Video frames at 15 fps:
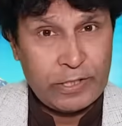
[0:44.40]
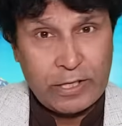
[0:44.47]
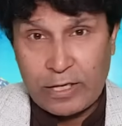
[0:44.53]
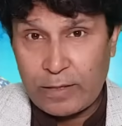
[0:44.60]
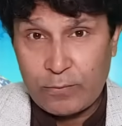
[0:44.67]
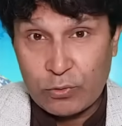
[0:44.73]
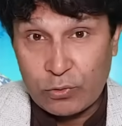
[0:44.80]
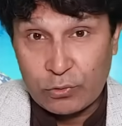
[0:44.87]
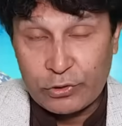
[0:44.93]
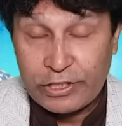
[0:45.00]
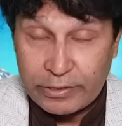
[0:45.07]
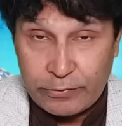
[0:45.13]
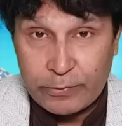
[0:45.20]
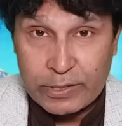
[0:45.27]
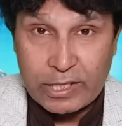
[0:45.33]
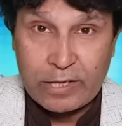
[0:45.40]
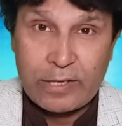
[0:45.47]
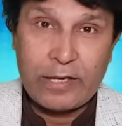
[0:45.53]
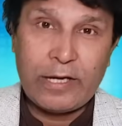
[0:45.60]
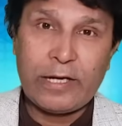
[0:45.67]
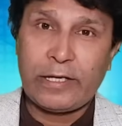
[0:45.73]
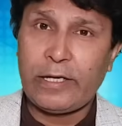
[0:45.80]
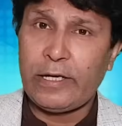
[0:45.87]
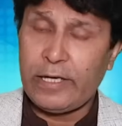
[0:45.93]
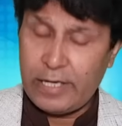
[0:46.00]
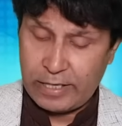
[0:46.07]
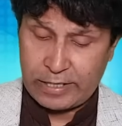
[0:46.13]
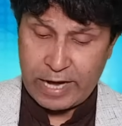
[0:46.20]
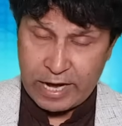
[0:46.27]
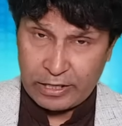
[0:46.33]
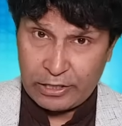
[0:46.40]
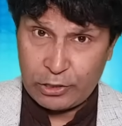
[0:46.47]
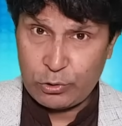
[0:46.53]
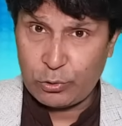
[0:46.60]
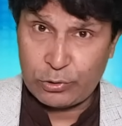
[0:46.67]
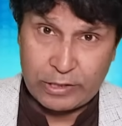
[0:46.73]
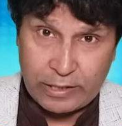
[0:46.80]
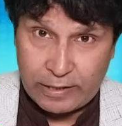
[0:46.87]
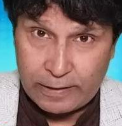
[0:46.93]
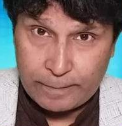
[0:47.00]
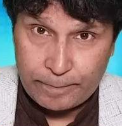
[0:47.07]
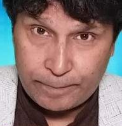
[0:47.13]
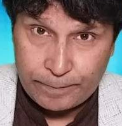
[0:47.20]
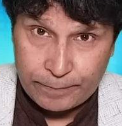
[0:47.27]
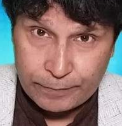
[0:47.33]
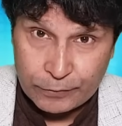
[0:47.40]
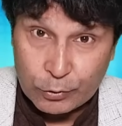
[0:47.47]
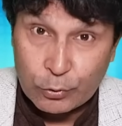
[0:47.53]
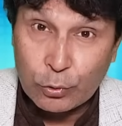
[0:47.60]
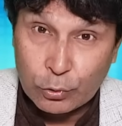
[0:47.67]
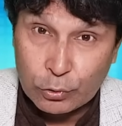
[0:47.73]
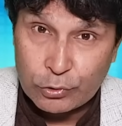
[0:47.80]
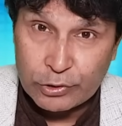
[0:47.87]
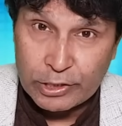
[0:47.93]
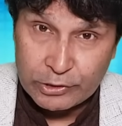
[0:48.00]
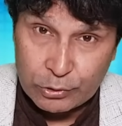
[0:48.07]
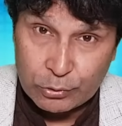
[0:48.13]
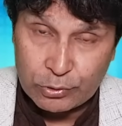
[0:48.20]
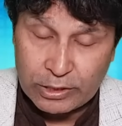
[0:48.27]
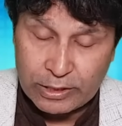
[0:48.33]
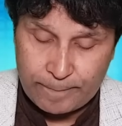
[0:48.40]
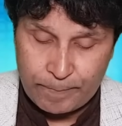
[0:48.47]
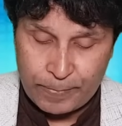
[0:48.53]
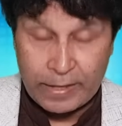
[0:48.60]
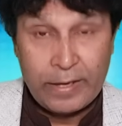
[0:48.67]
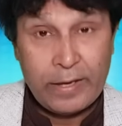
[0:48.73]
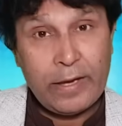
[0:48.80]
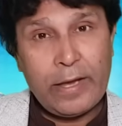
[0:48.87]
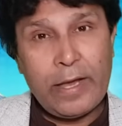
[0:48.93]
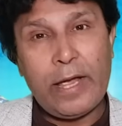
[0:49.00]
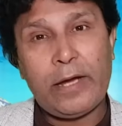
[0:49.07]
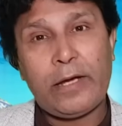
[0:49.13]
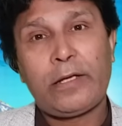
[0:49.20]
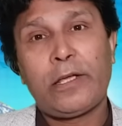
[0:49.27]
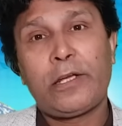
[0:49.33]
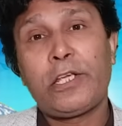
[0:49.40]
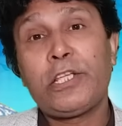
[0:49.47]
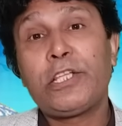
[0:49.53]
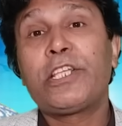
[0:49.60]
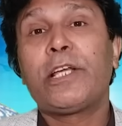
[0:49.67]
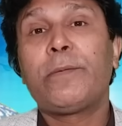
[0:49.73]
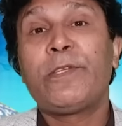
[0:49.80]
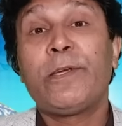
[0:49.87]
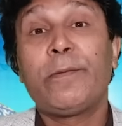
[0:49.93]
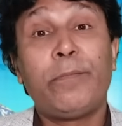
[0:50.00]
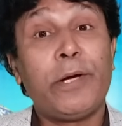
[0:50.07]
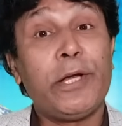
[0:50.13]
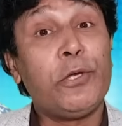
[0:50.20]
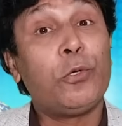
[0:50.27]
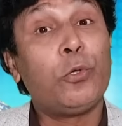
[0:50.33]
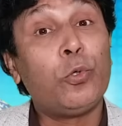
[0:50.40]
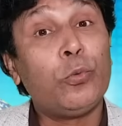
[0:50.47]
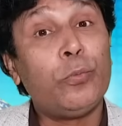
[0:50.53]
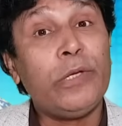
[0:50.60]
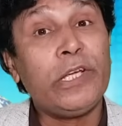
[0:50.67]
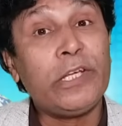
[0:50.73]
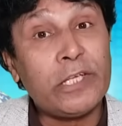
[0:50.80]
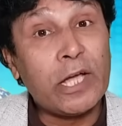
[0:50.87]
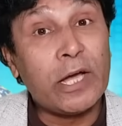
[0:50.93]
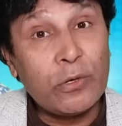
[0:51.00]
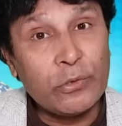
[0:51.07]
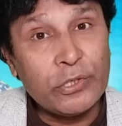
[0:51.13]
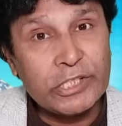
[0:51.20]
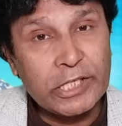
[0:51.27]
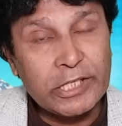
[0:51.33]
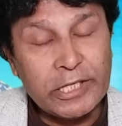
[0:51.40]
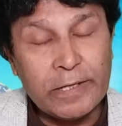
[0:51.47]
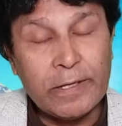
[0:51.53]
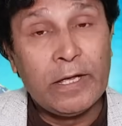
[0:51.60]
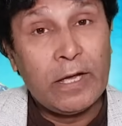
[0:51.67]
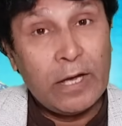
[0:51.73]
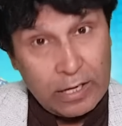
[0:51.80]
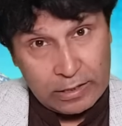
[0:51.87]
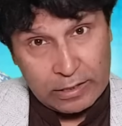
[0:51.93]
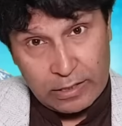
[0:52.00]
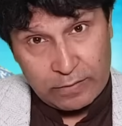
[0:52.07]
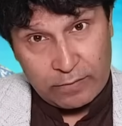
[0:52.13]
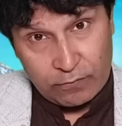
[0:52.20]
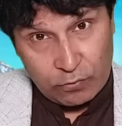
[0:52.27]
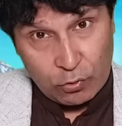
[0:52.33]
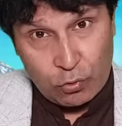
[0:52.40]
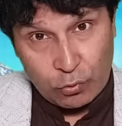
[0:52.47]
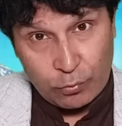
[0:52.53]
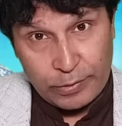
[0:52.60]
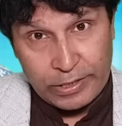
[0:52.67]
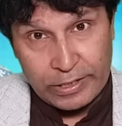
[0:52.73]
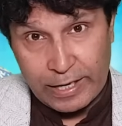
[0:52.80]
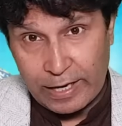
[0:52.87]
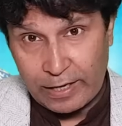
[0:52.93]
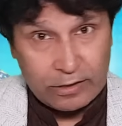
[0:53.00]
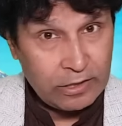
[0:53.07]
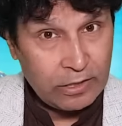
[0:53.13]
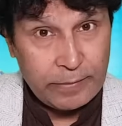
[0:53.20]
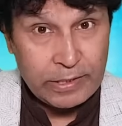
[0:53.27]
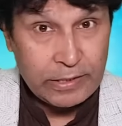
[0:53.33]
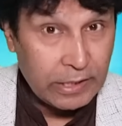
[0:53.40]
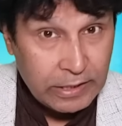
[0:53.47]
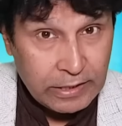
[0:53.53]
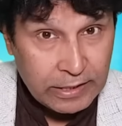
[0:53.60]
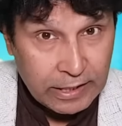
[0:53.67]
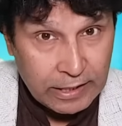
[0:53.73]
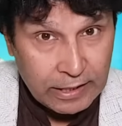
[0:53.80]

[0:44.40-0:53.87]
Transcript: में आप लोगों को ये भी बताना है कि एक एंकर जो होता है जो होस्ट होता है शो का एंकर की सबसे बड़ी खूबी क्या होनी चाहिए अगर वो खूबी एंकर में नहीं